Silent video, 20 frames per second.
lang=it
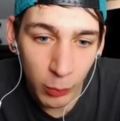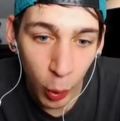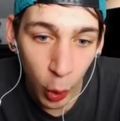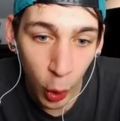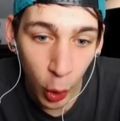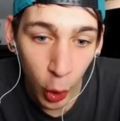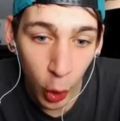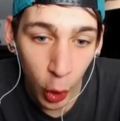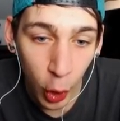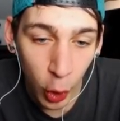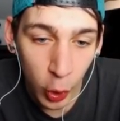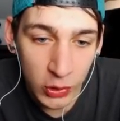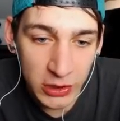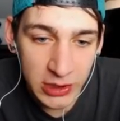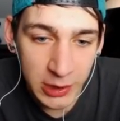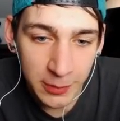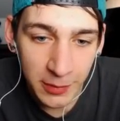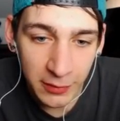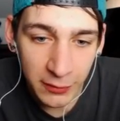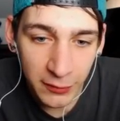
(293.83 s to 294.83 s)
Uh,
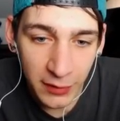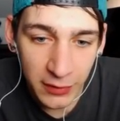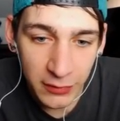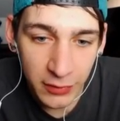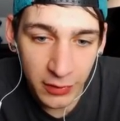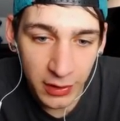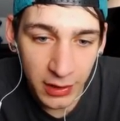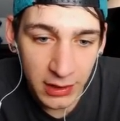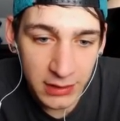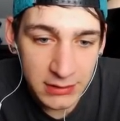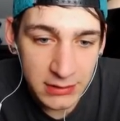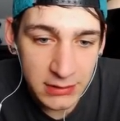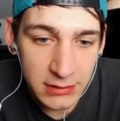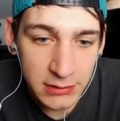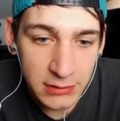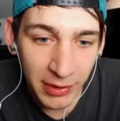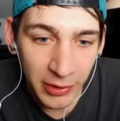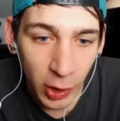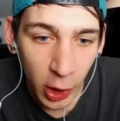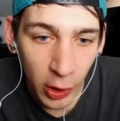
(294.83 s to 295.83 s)
questo è perfetto ragazzi.
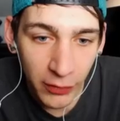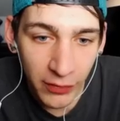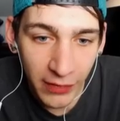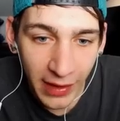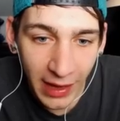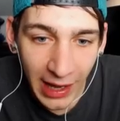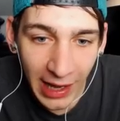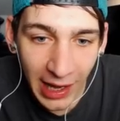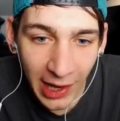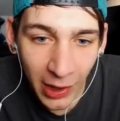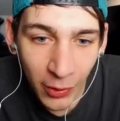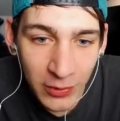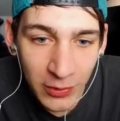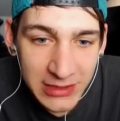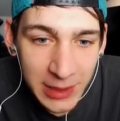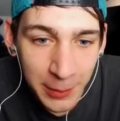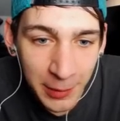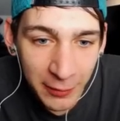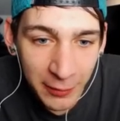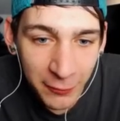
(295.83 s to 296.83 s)
Madonna,
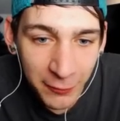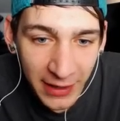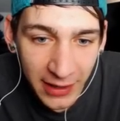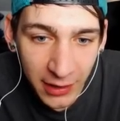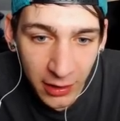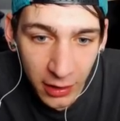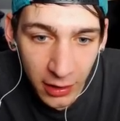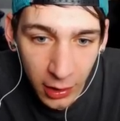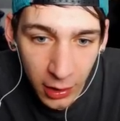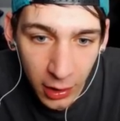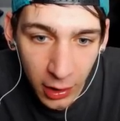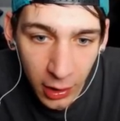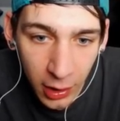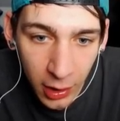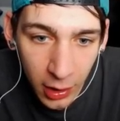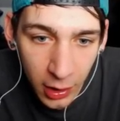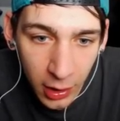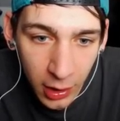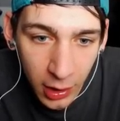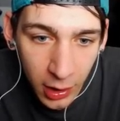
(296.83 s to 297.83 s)
questo è perfetto.
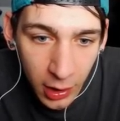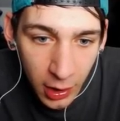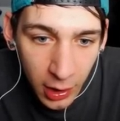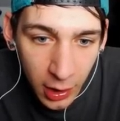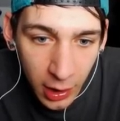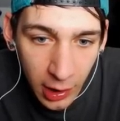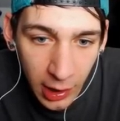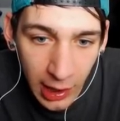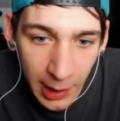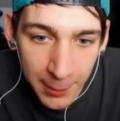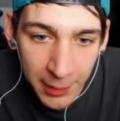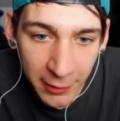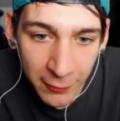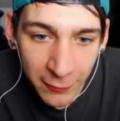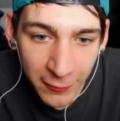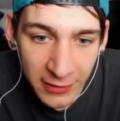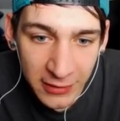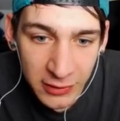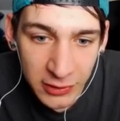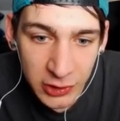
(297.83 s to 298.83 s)
È
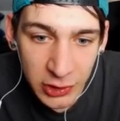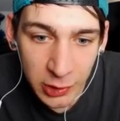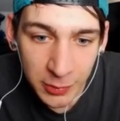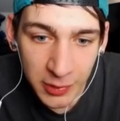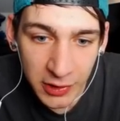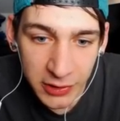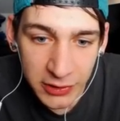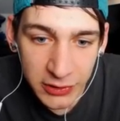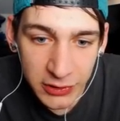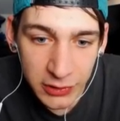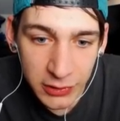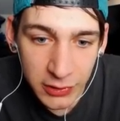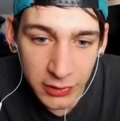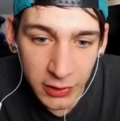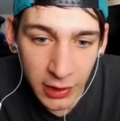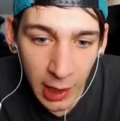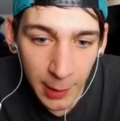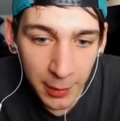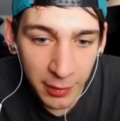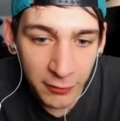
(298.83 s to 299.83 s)
perfetto sto posto, è